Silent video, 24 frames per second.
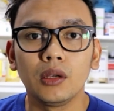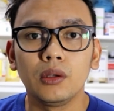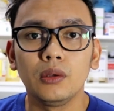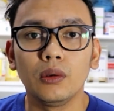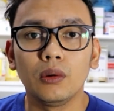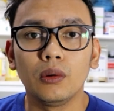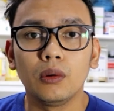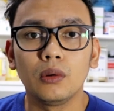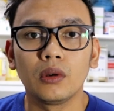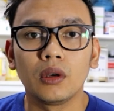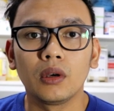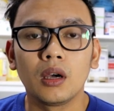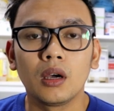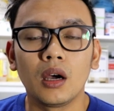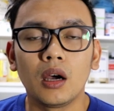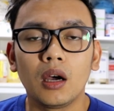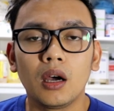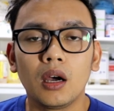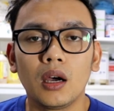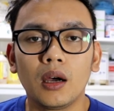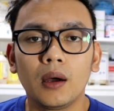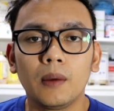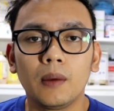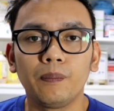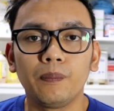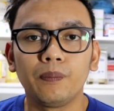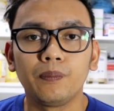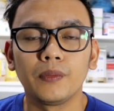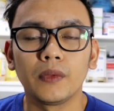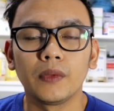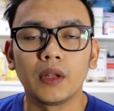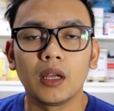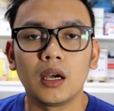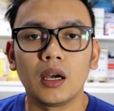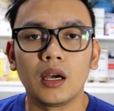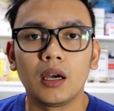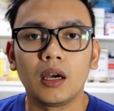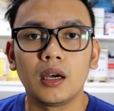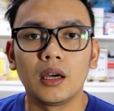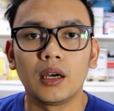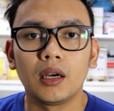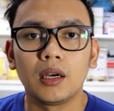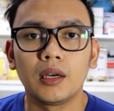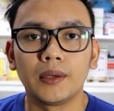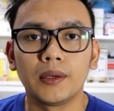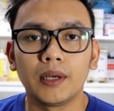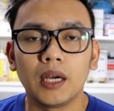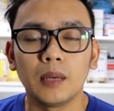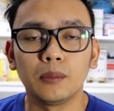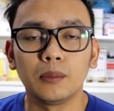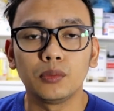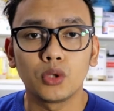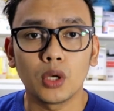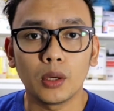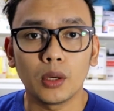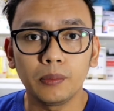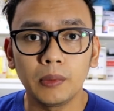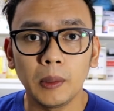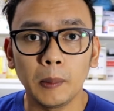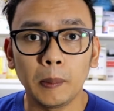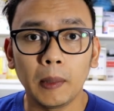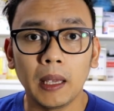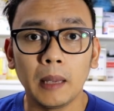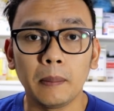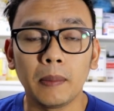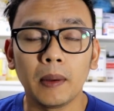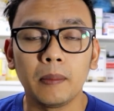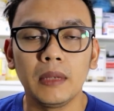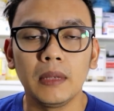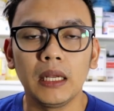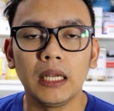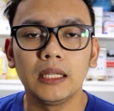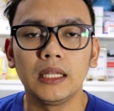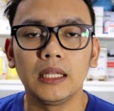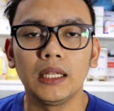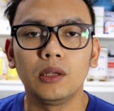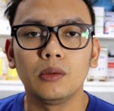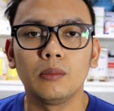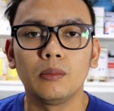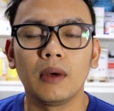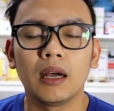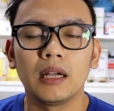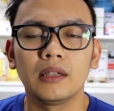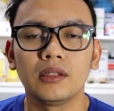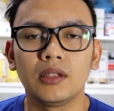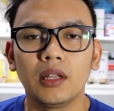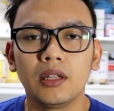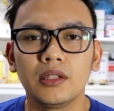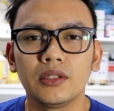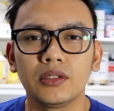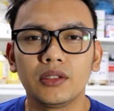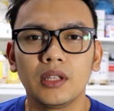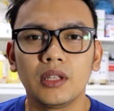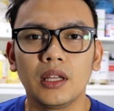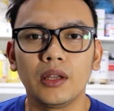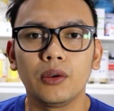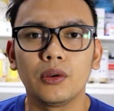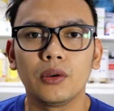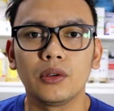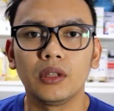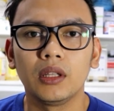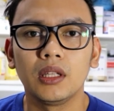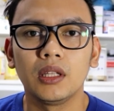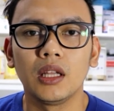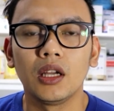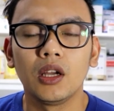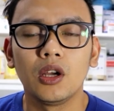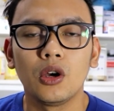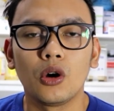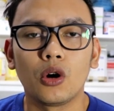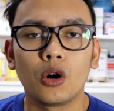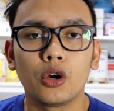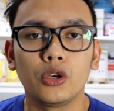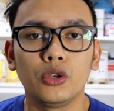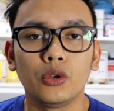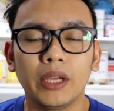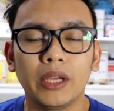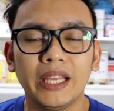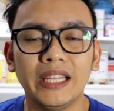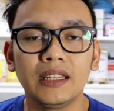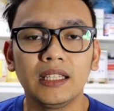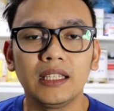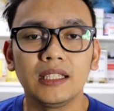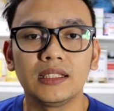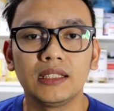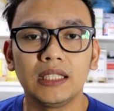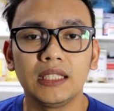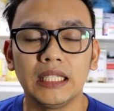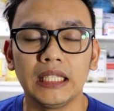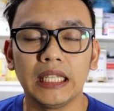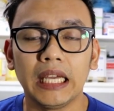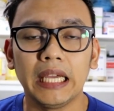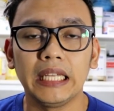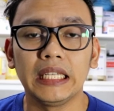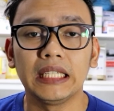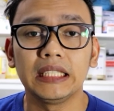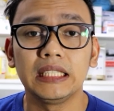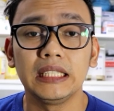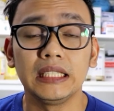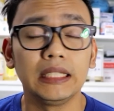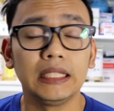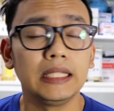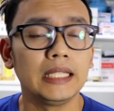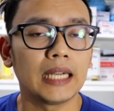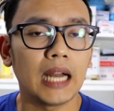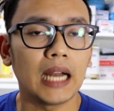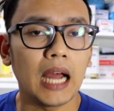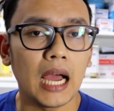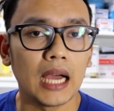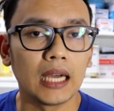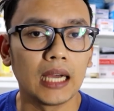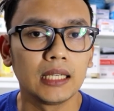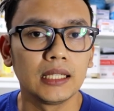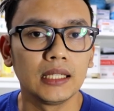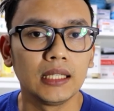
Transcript: yung uh, uh, absorptive capability ng mga cells na yon or ng intestine ay nasisira.